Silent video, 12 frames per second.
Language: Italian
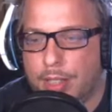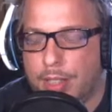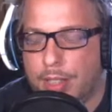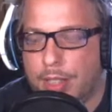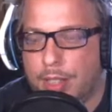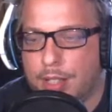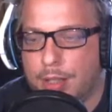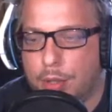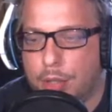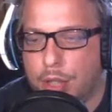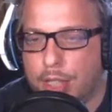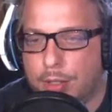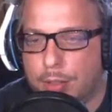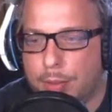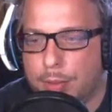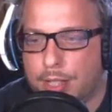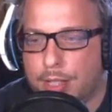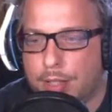E succedono
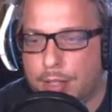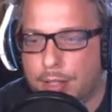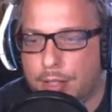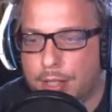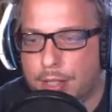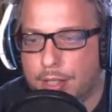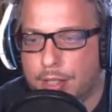queste cose.